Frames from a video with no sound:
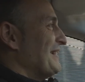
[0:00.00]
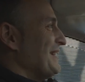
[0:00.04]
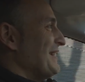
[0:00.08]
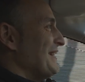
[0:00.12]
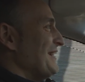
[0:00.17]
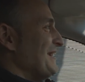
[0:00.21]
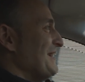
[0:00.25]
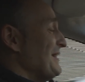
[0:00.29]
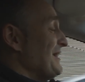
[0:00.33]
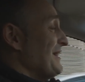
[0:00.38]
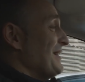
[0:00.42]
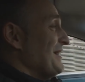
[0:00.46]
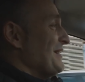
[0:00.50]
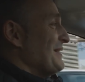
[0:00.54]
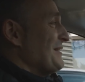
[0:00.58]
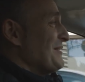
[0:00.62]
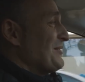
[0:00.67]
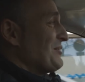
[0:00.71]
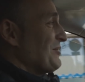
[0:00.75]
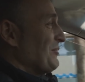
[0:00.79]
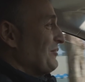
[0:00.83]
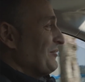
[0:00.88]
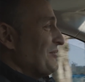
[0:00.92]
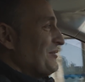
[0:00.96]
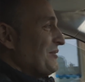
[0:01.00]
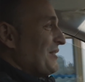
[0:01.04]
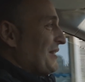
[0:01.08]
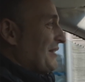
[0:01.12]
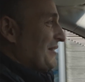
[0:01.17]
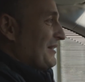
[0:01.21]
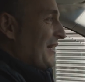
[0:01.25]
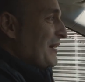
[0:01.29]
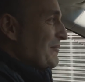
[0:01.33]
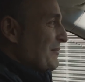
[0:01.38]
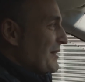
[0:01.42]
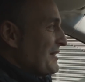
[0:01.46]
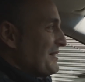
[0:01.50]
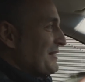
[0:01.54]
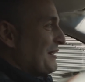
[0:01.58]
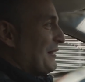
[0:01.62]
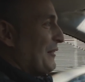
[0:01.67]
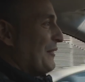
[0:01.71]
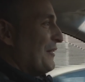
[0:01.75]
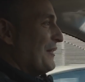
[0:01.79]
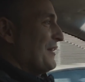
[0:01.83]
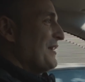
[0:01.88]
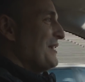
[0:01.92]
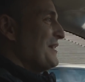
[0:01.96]
Y, son almas
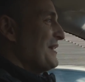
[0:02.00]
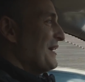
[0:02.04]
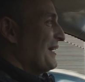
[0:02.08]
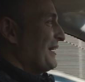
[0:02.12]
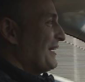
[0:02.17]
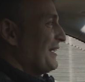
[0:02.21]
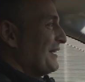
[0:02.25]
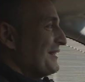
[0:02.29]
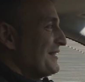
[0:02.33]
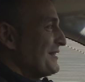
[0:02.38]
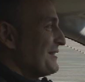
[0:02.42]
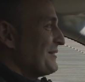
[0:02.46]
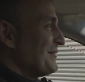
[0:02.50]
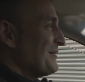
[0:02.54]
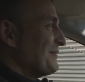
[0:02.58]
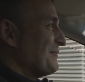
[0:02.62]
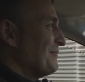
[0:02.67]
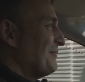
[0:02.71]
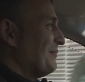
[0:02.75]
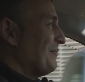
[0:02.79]
sencillas.